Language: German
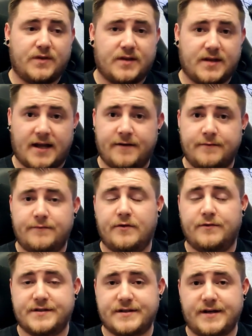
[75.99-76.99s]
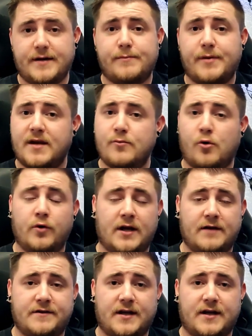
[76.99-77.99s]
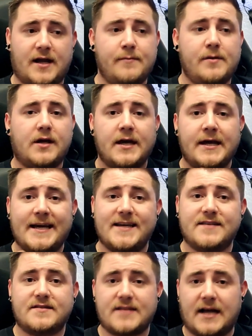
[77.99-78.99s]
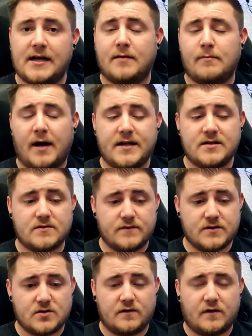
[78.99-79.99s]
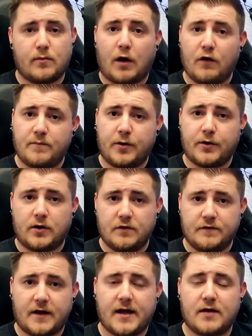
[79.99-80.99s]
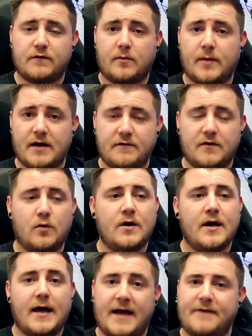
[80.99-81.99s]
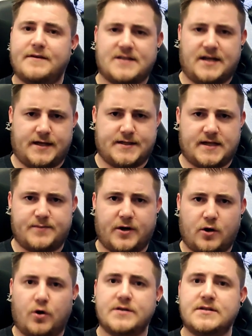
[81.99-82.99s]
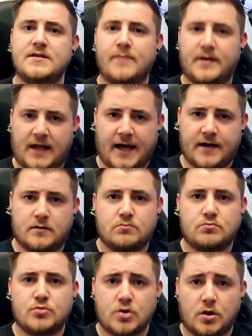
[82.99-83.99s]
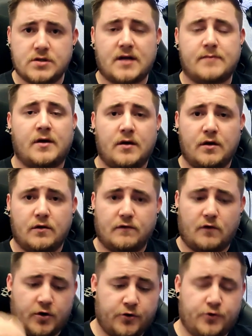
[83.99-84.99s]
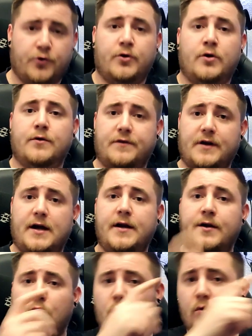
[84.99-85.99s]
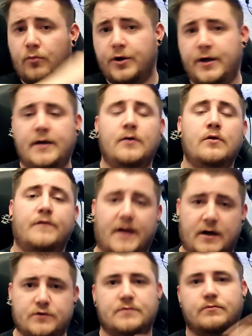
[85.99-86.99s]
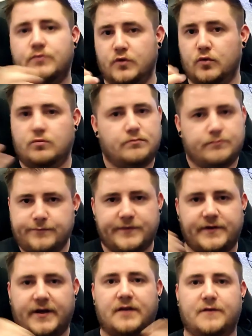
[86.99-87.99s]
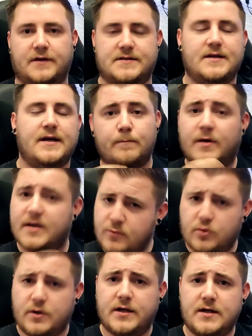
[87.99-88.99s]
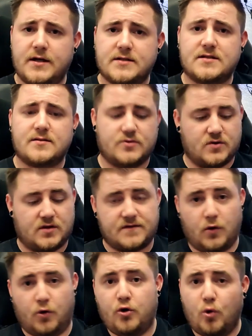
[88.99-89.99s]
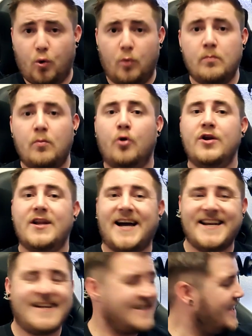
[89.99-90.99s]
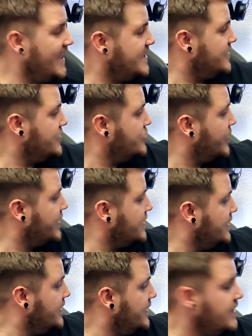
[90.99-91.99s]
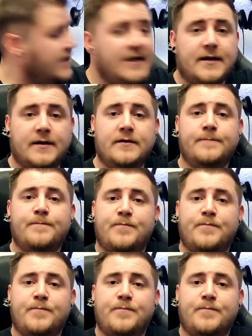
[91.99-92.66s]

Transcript: Denn wir wissen ja, bei dem O11 Dynamic ist es allgemein sowieso vom Aufbau der Lüfter her und vom Airflow etwas anders als bei Gehäusen, die man kennt. Sonst hat man vorne und unten Luft rein, oben und hinten Luft raus. So, Fertig Fritz. Bei dem Kollegen hier ist es aber so, dass wir unten, oben und an der Seite, sprich hier hinten,